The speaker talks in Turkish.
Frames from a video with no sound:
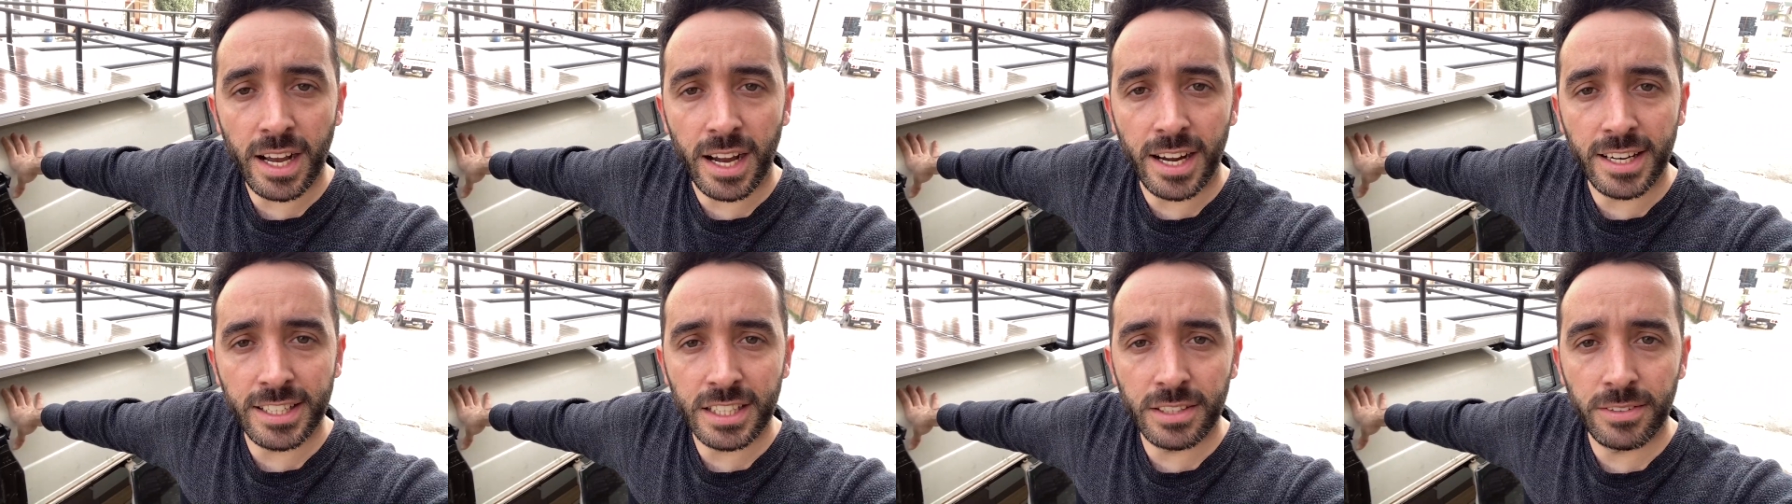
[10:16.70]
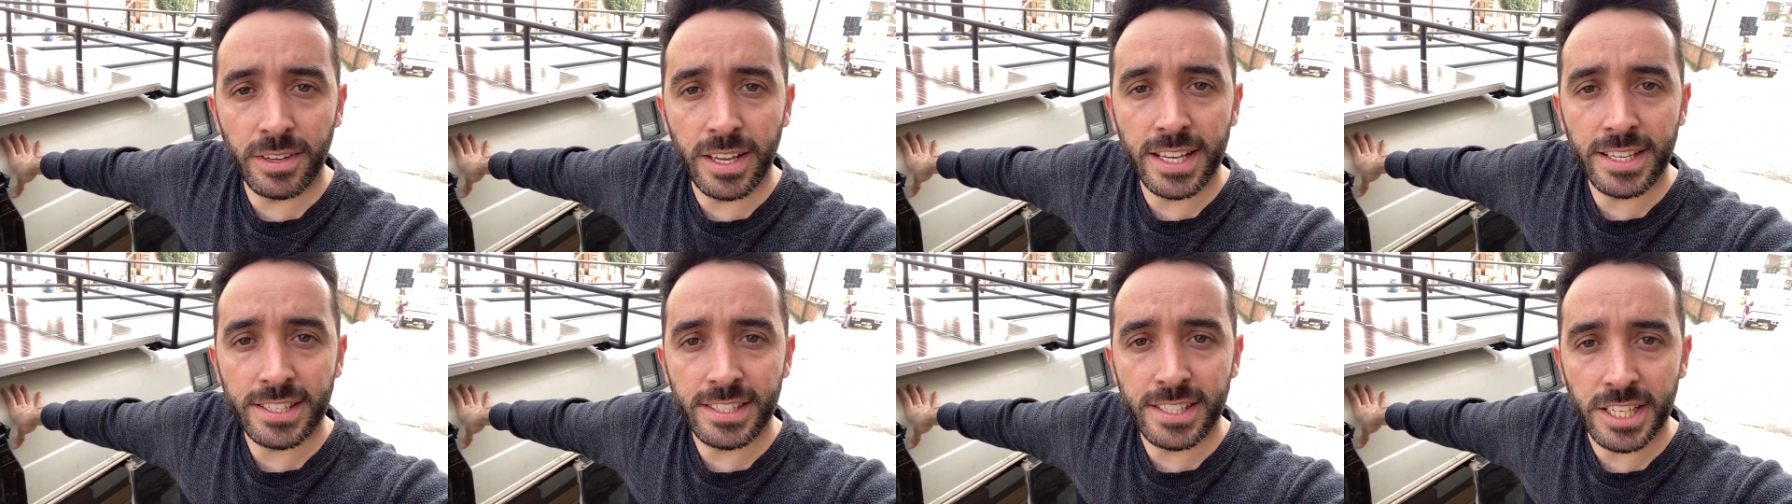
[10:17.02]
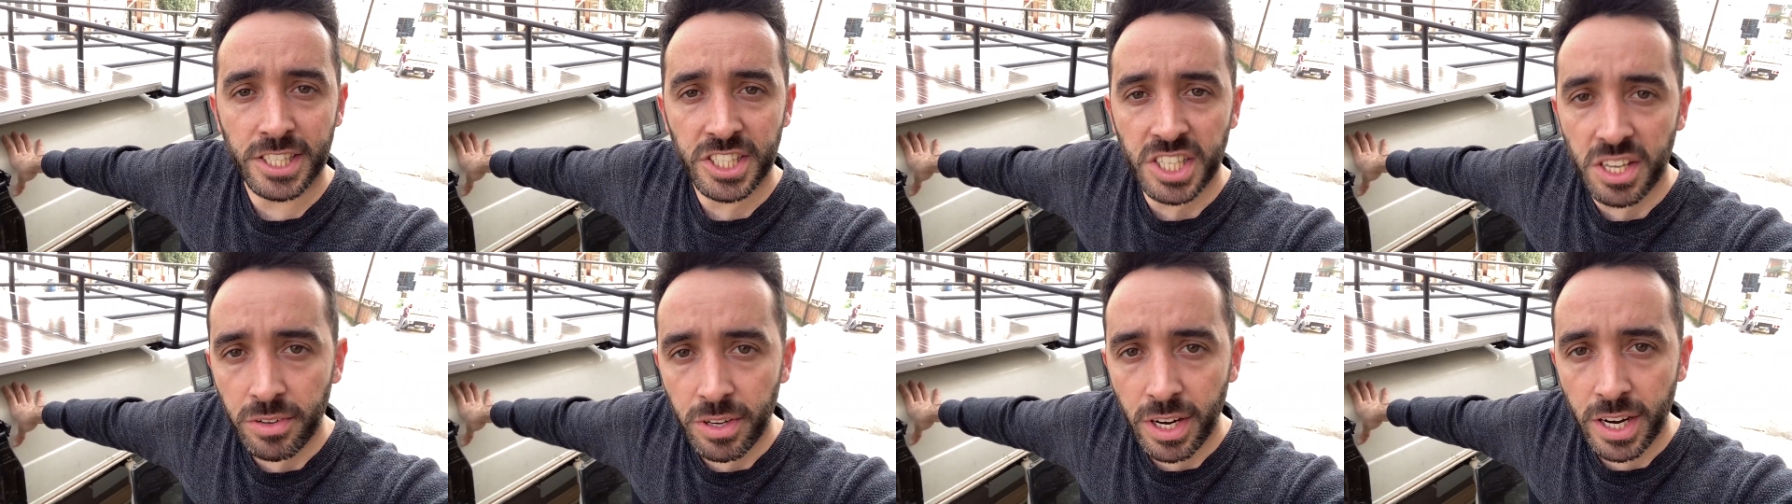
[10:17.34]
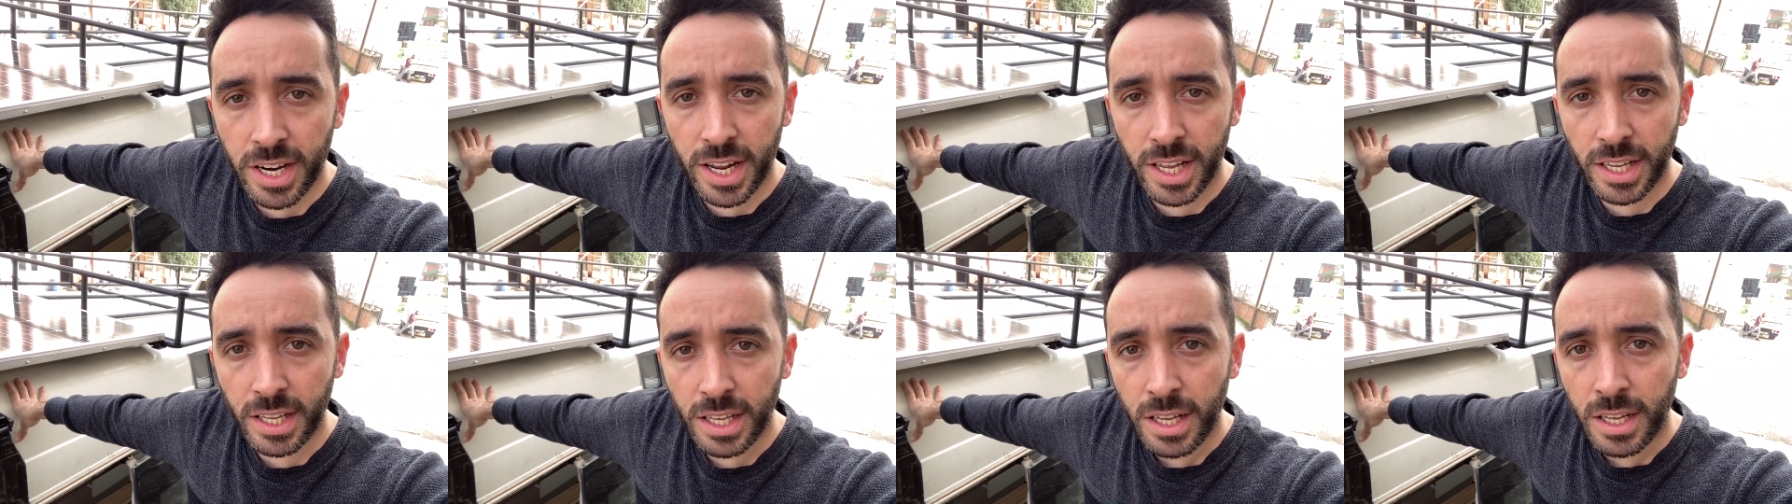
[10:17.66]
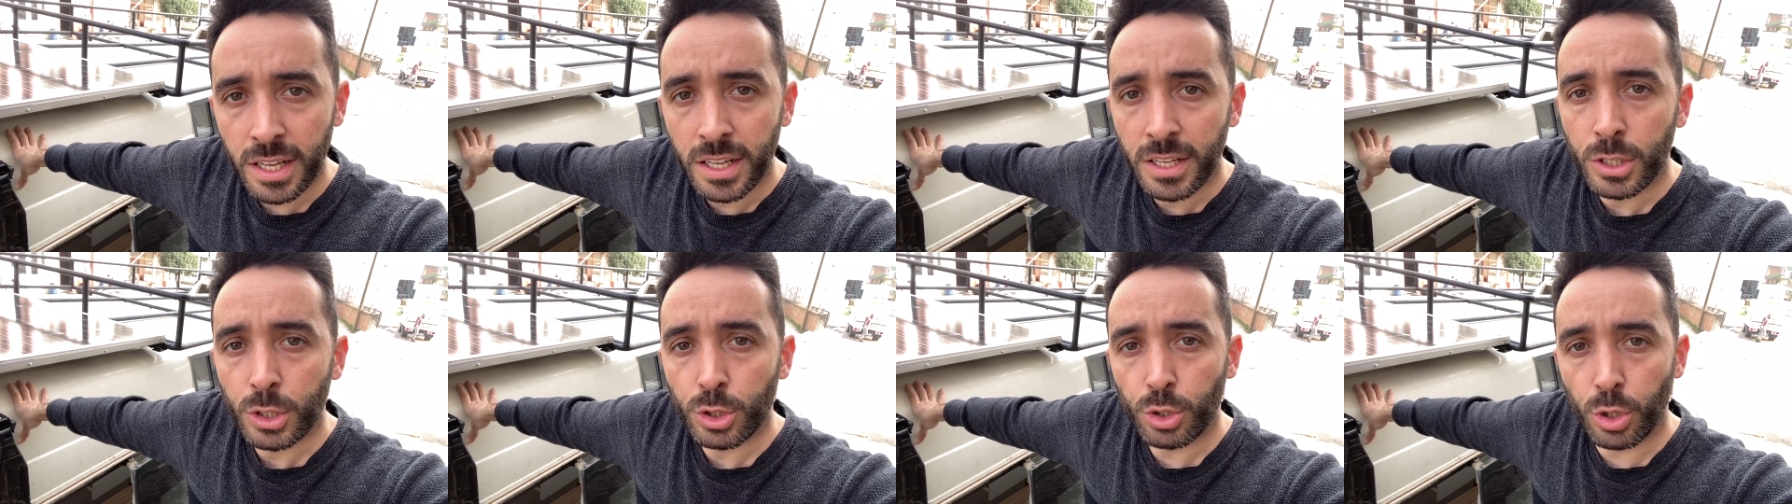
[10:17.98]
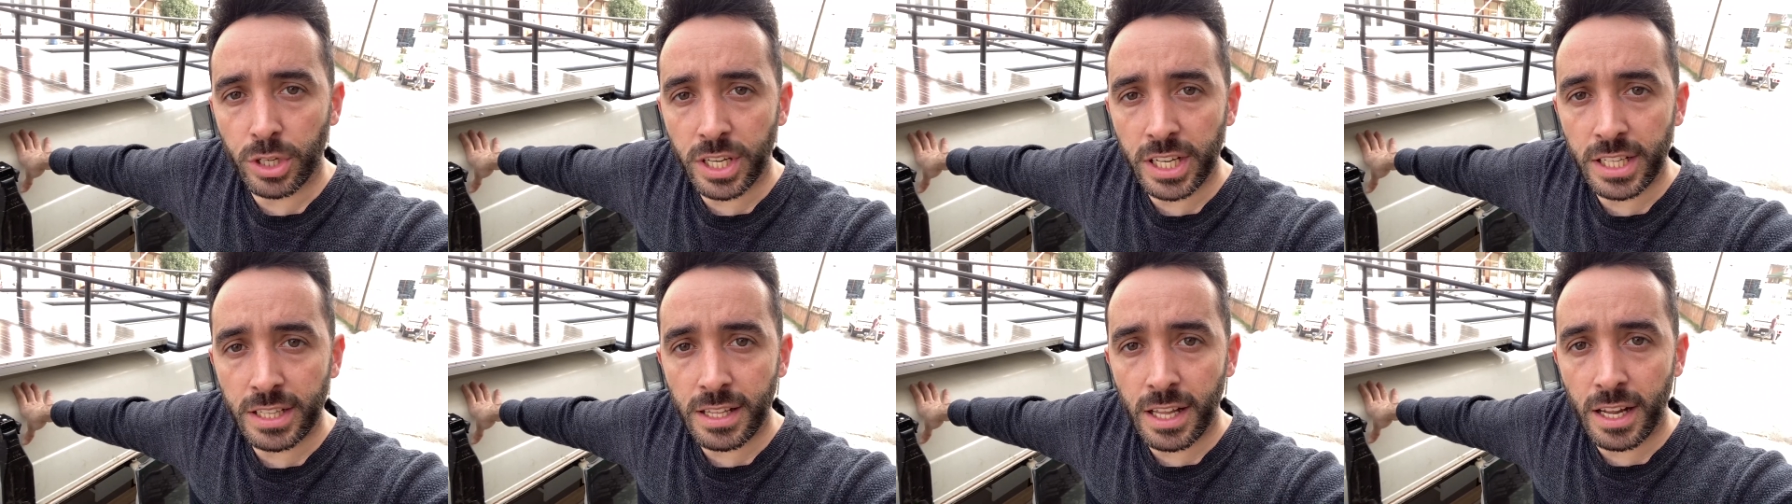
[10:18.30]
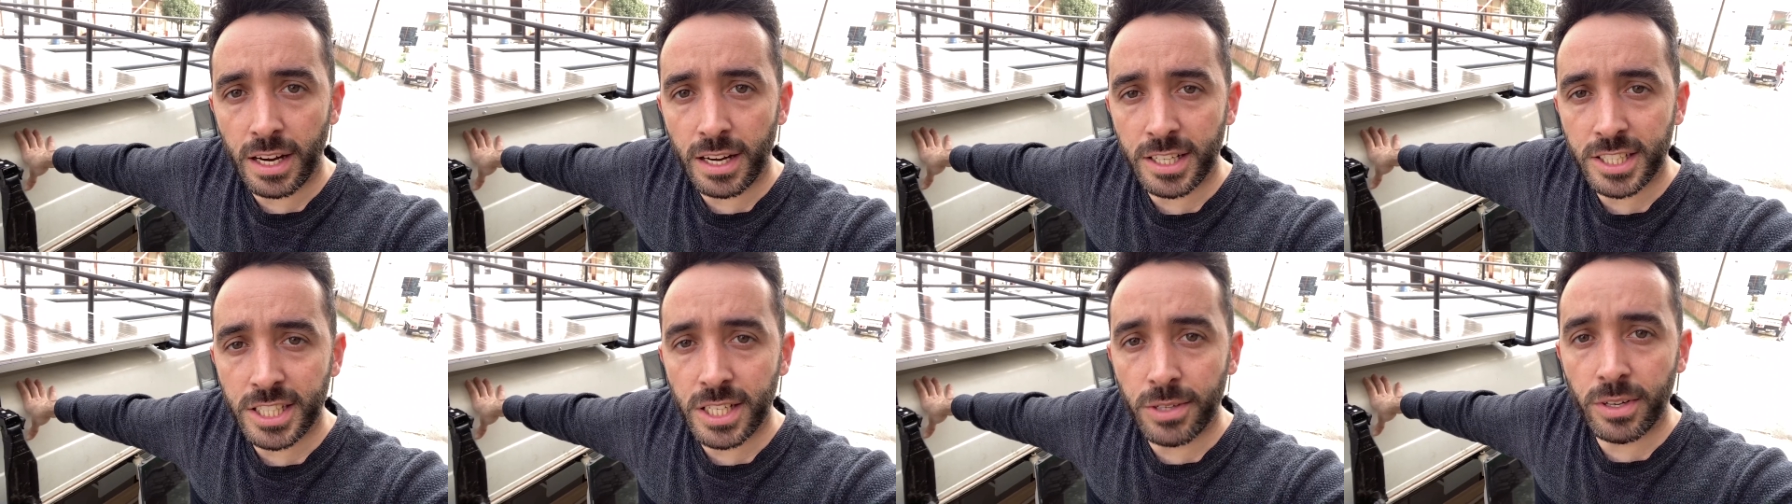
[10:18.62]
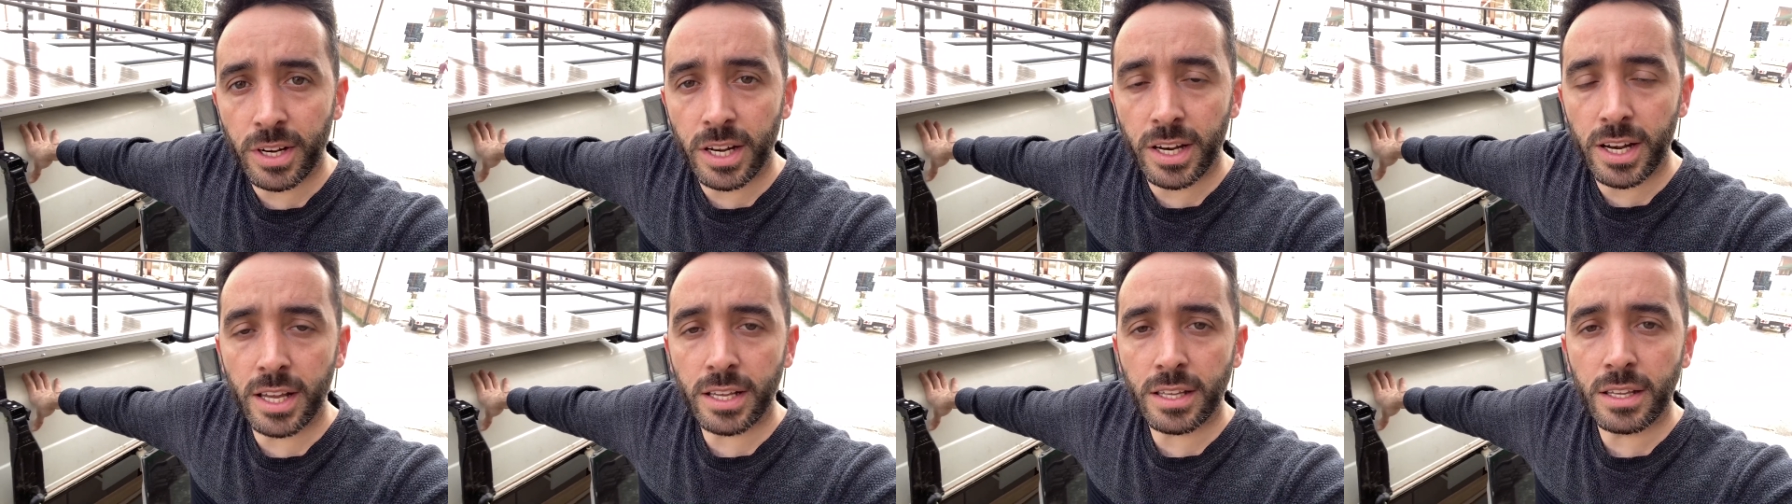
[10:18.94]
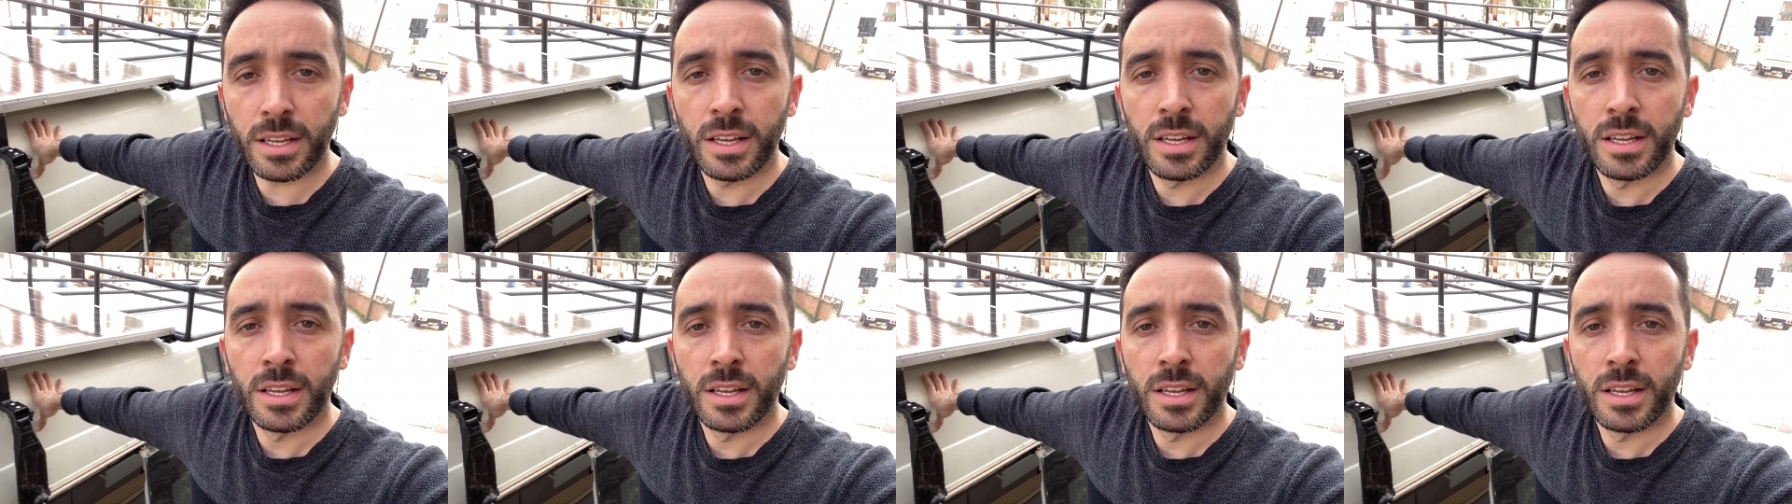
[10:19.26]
artı ve eksiye çevirerek, soketlerle çevirerek